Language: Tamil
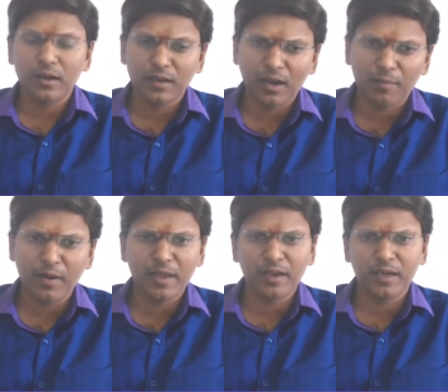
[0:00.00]

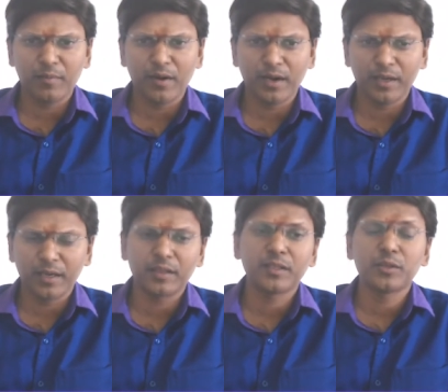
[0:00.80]
அபாயகரமான
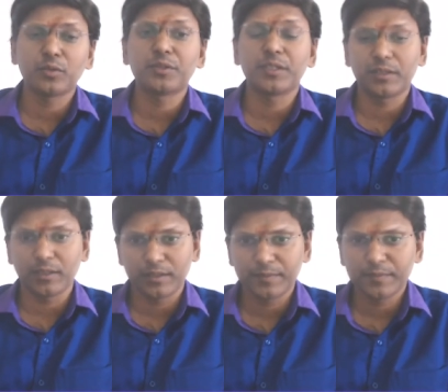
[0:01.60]
இடத்தை
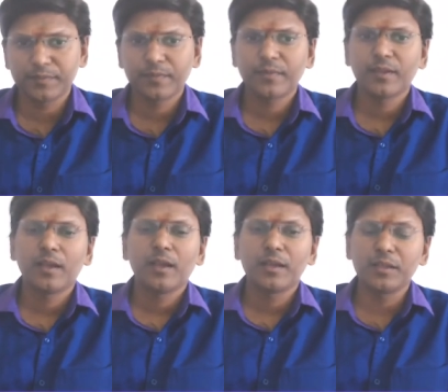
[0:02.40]
தொட்டிருக்கிறது
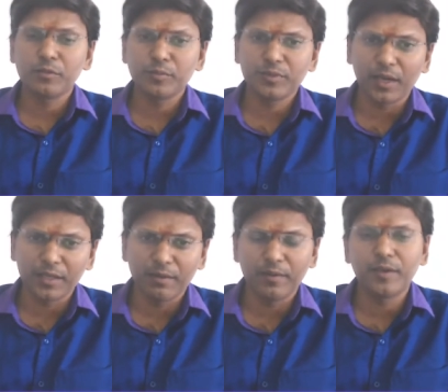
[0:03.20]
இதுவும் தணிய
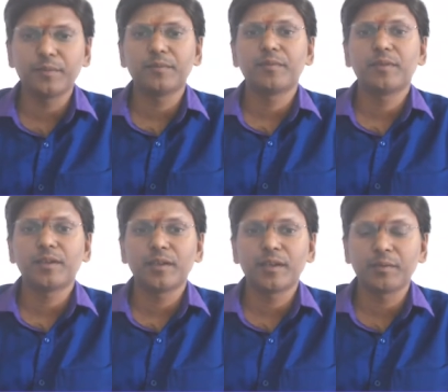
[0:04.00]
வேண்டும்
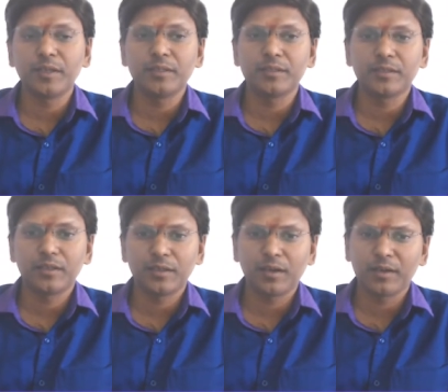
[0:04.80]
என்று
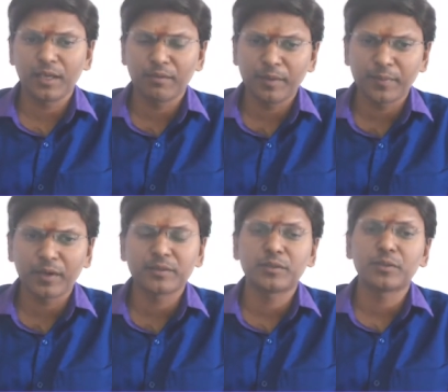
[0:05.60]
நான் இறைவனை
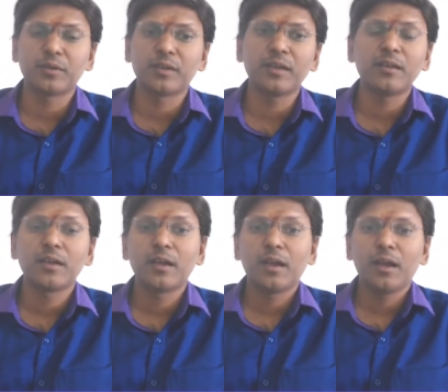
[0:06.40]
பிரார்த்தித்துக் கொள்கிறேன்
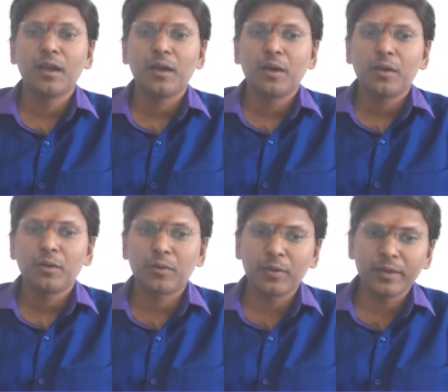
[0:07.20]

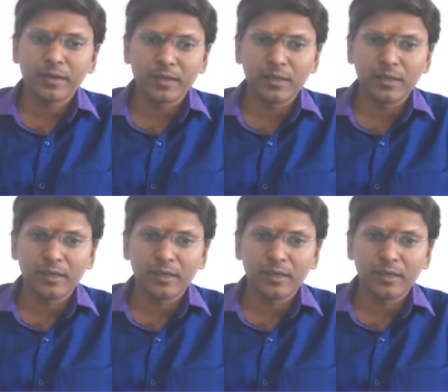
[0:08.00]
கோயில்கள்